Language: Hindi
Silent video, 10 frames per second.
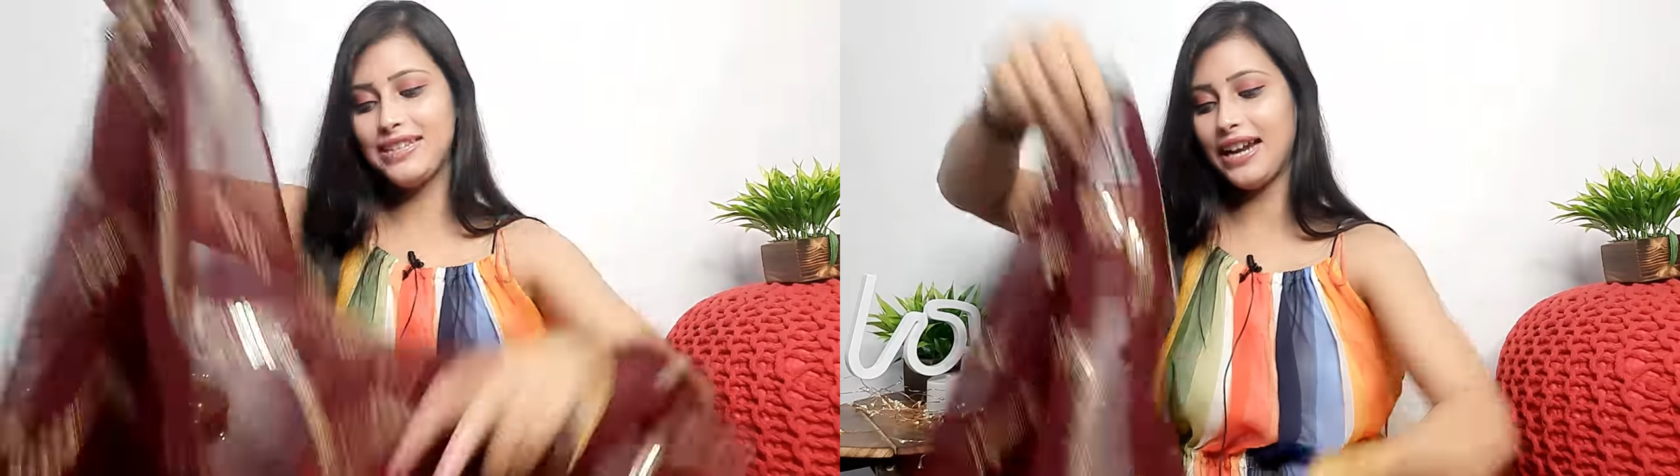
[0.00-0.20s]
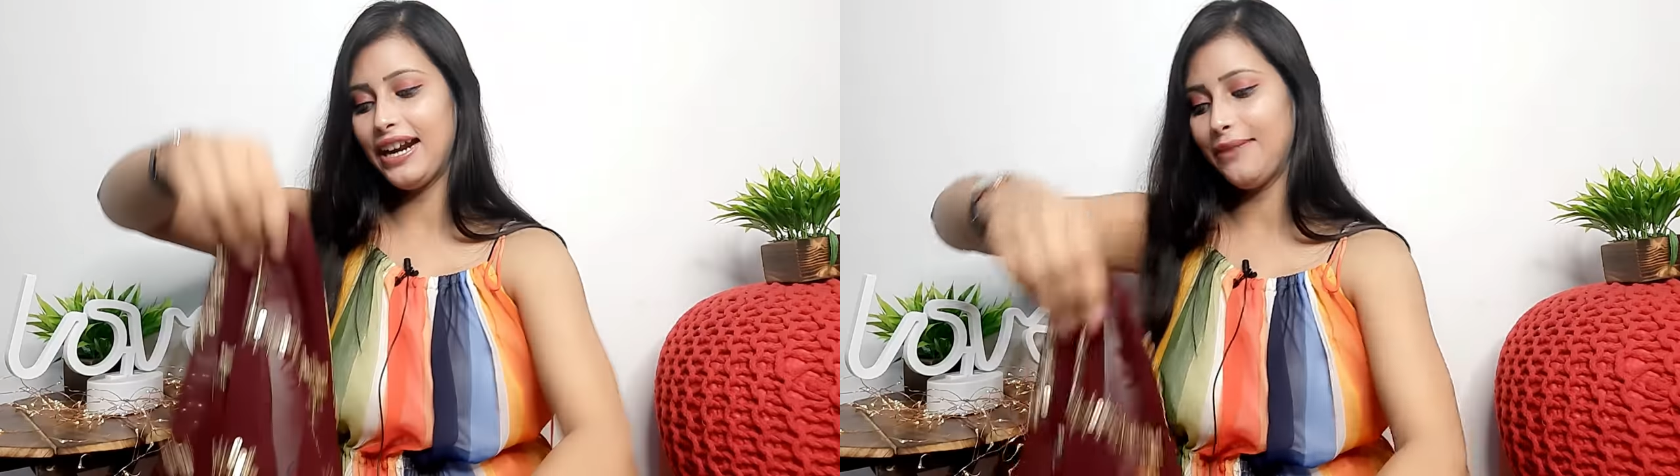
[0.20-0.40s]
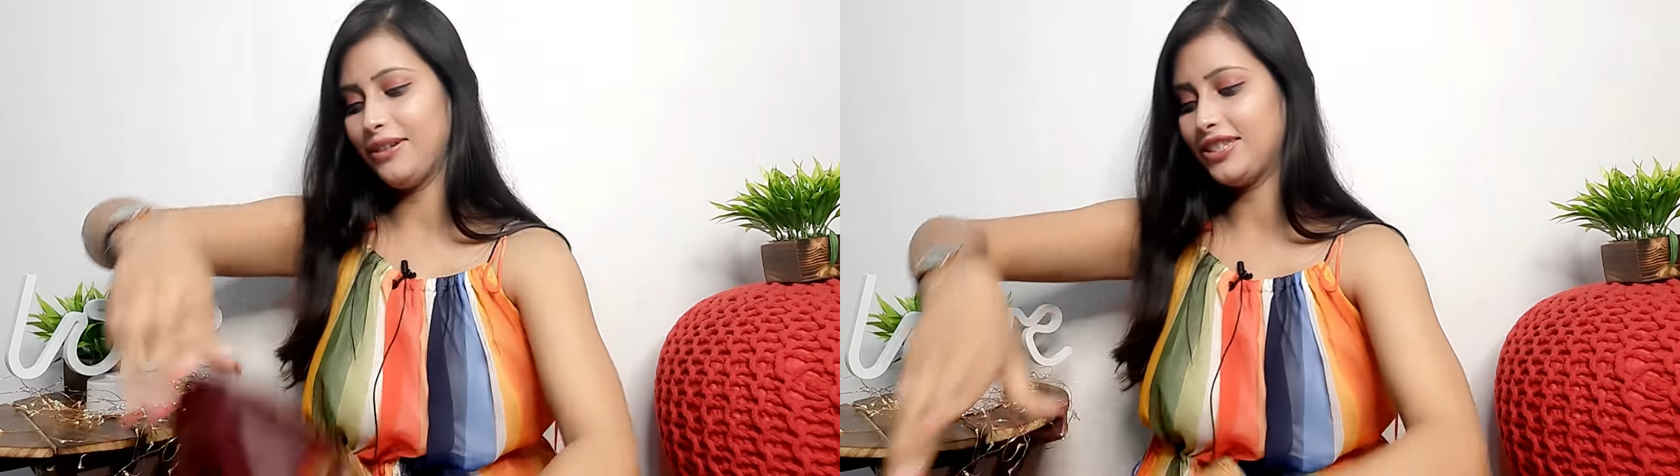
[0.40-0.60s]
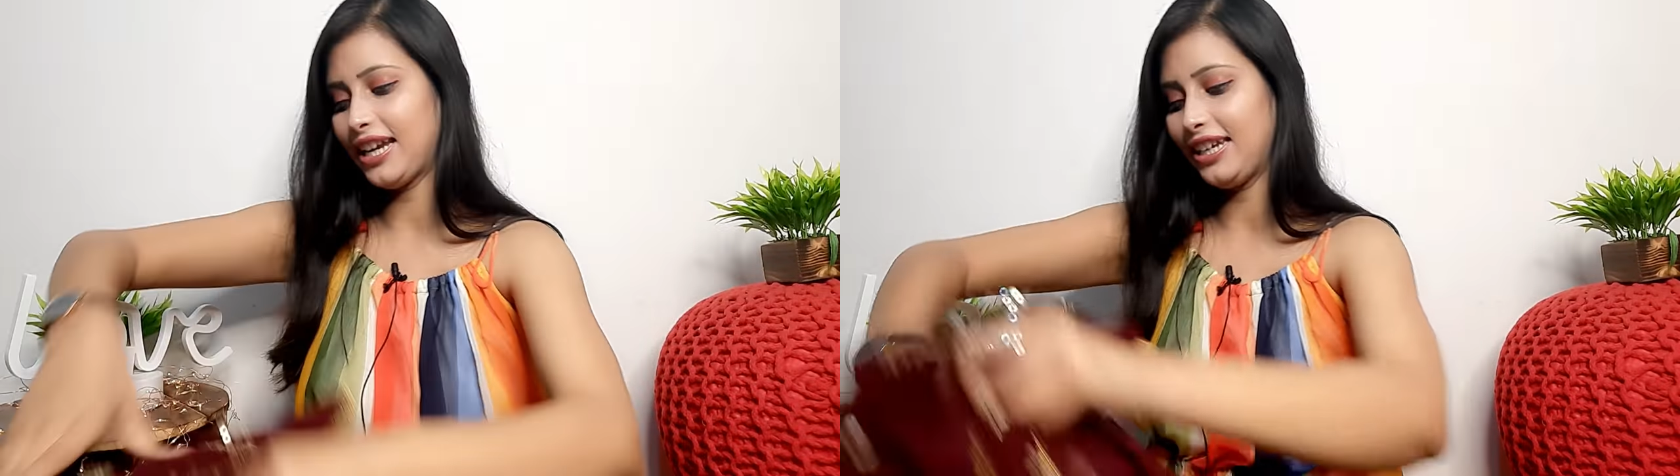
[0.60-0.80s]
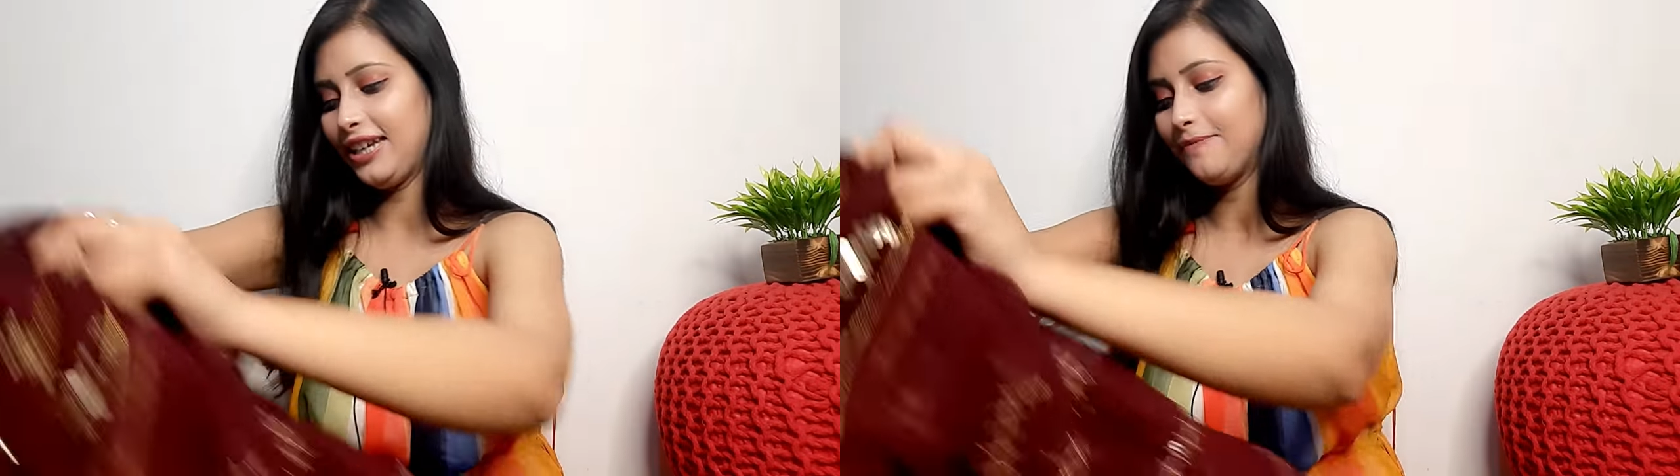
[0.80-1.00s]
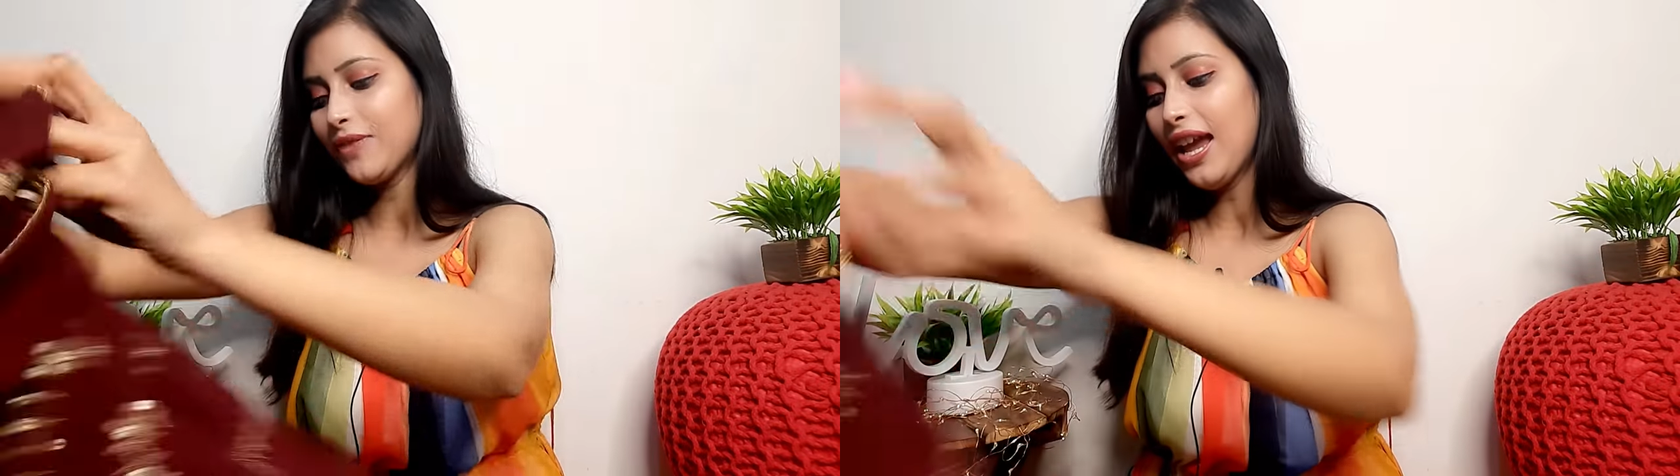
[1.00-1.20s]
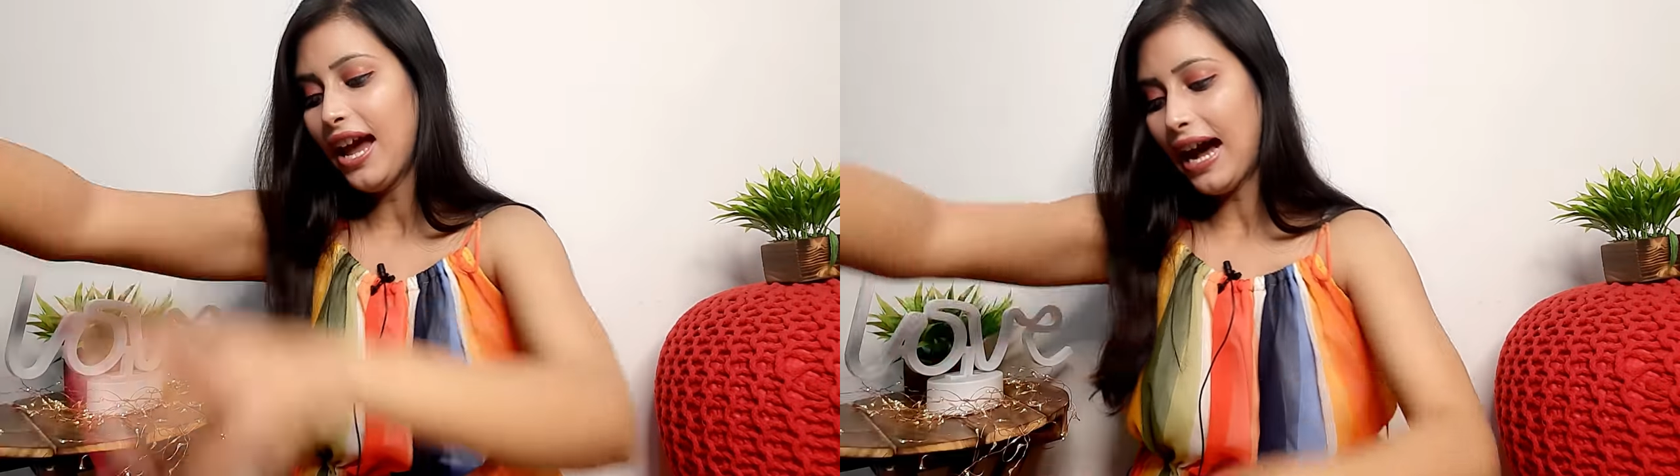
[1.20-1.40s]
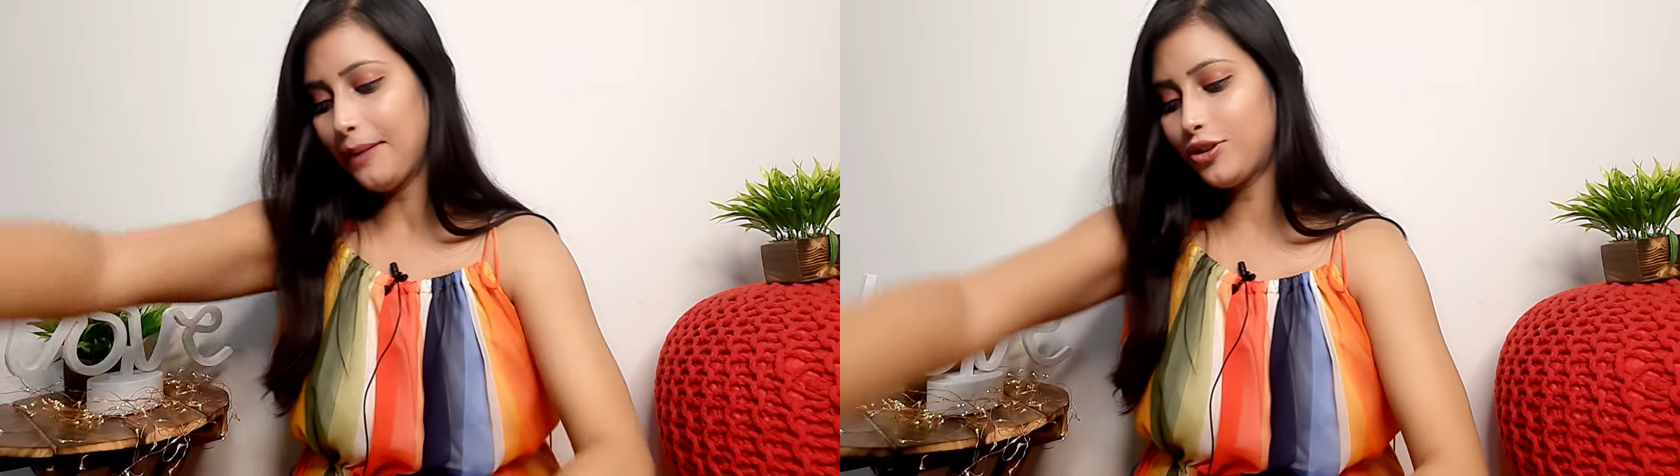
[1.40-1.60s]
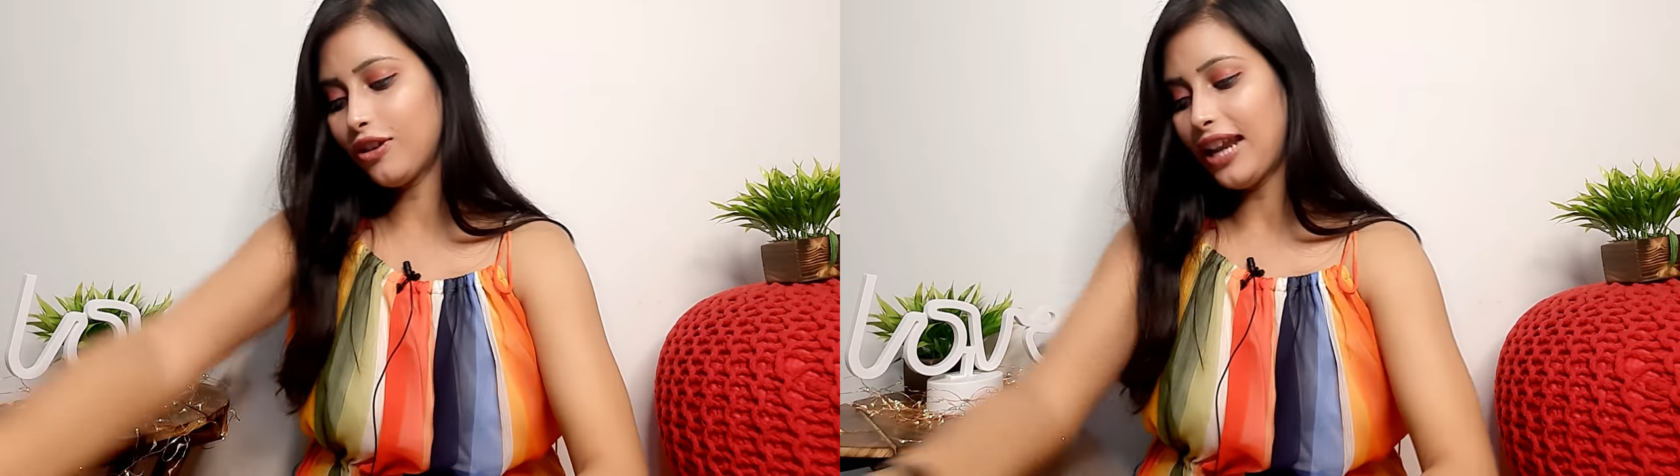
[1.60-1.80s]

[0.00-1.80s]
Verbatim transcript: साड़ी मिल जाएगी अब जो